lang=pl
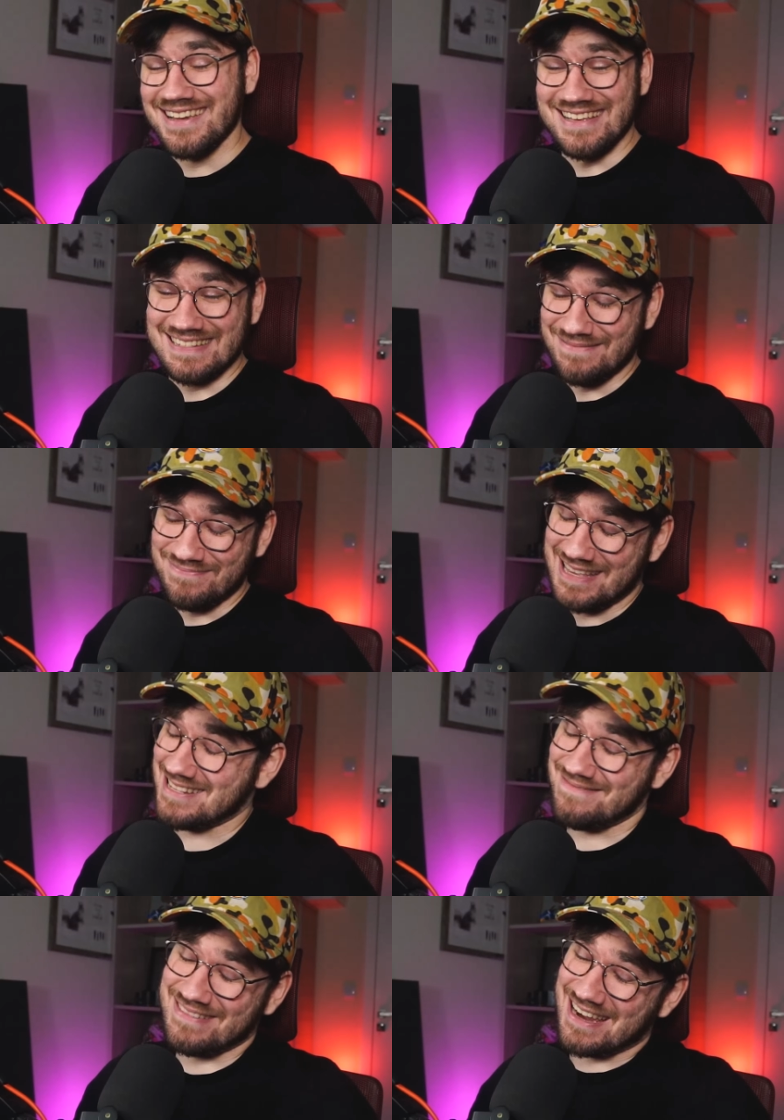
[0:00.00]
Jestem,
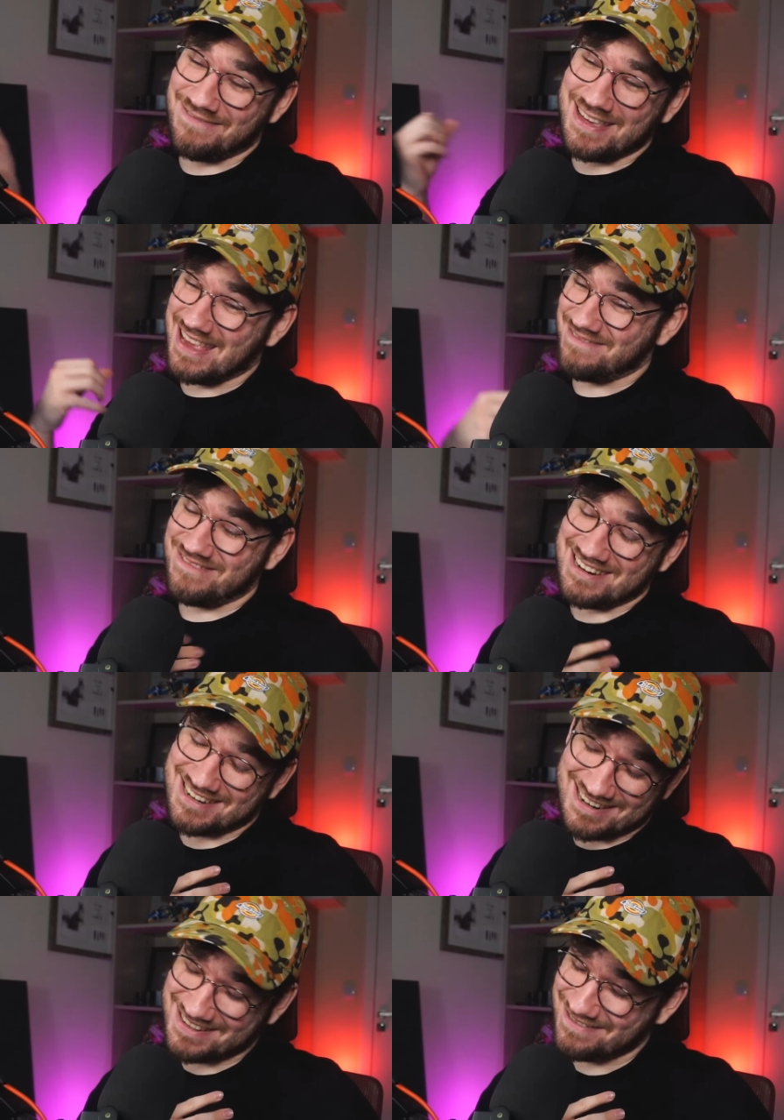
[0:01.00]
jestem grafikiem, wiesz,
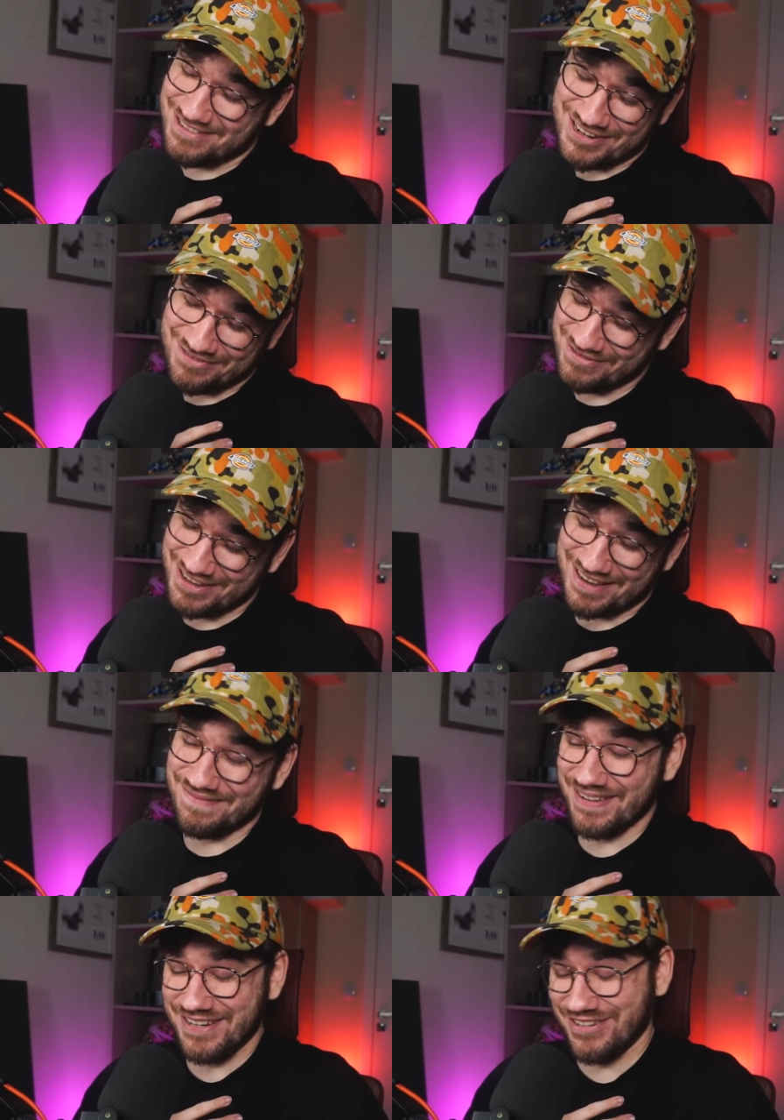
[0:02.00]
jestem rysownikiem,
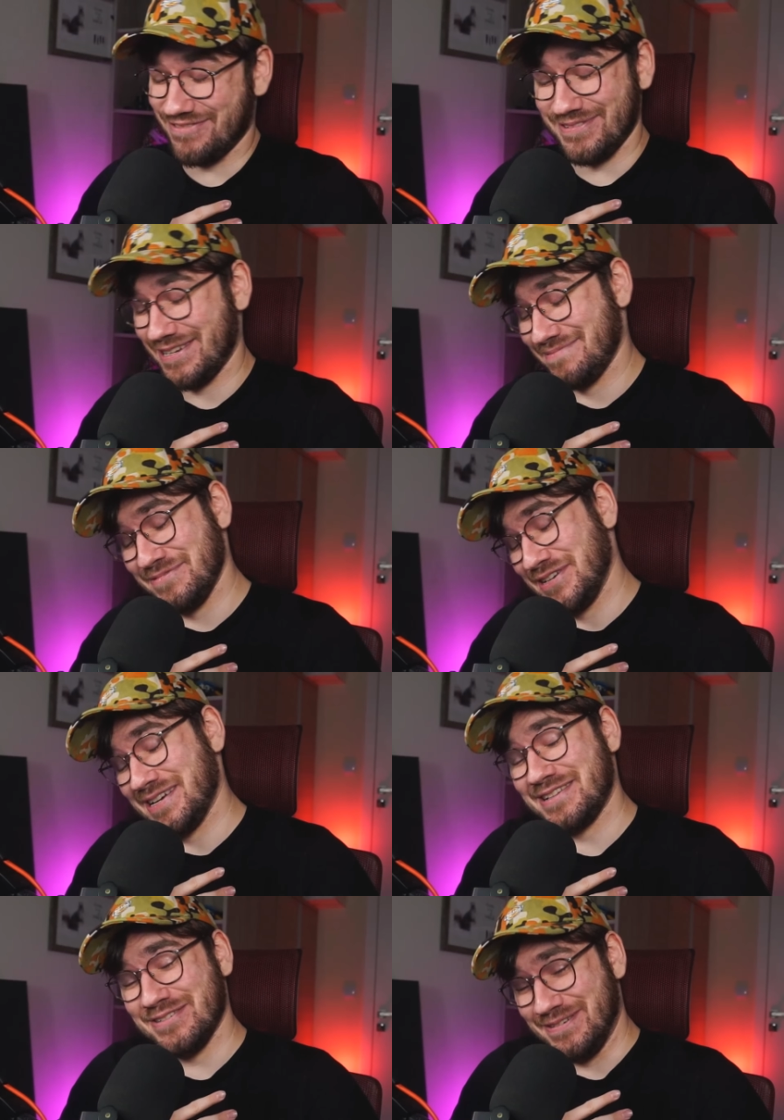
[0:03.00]
ja się tym zajmuję na co